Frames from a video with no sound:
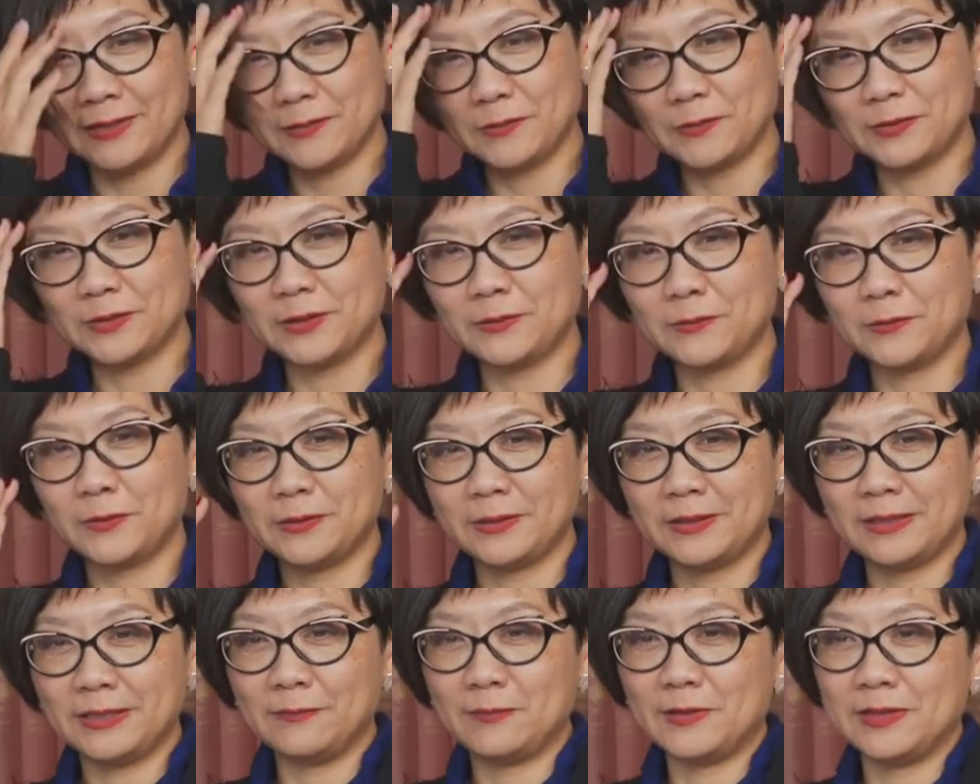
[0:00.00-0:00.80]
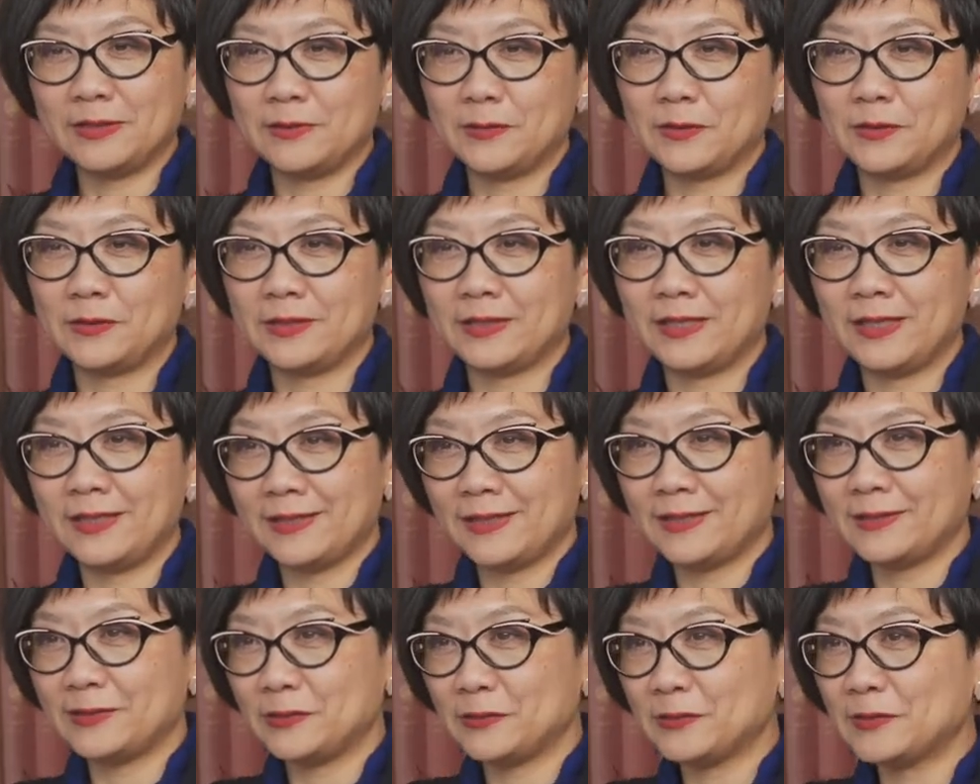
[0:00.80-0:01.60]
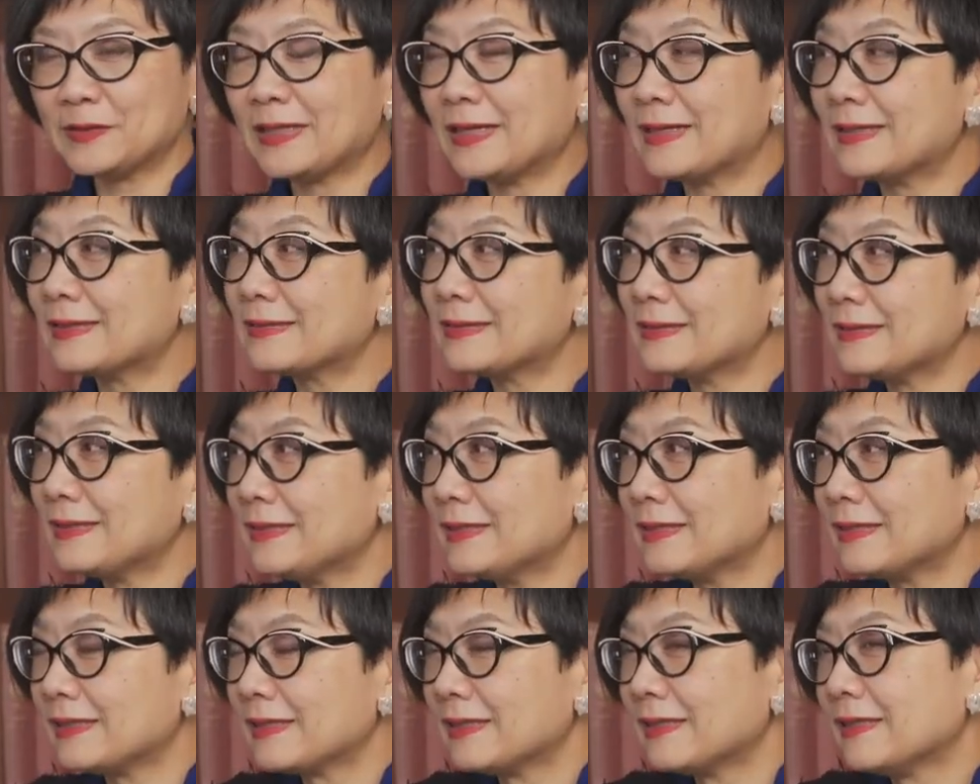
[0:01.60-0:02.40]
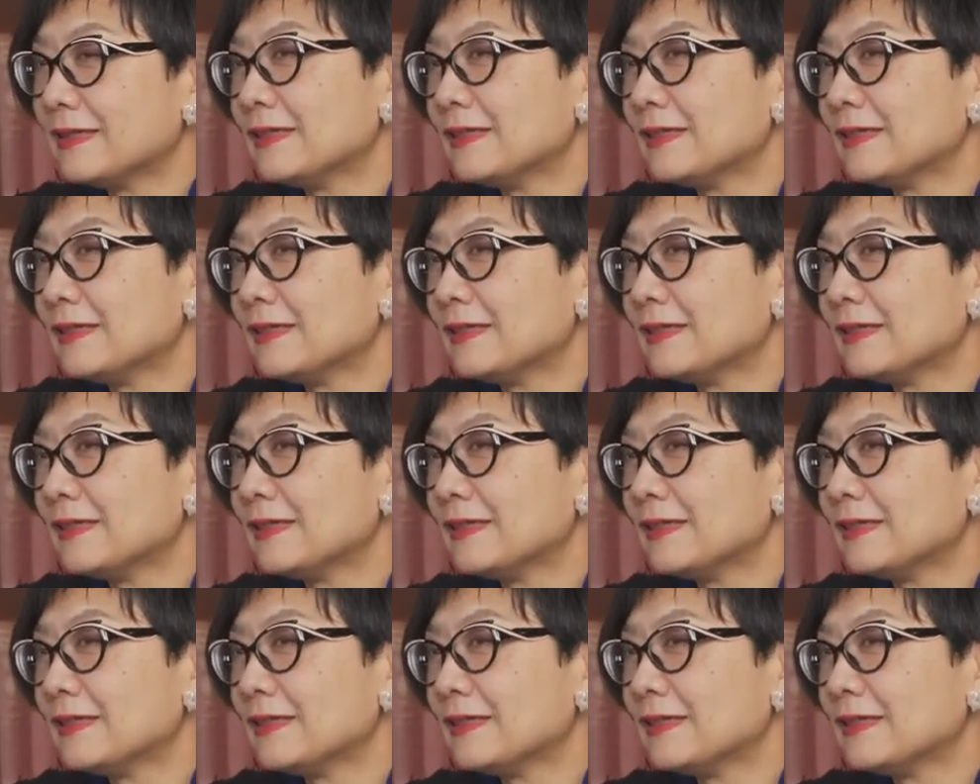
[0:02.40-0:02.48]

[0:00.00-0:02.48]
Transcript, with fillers: 表してこうやって言いますよって言えた瞬間に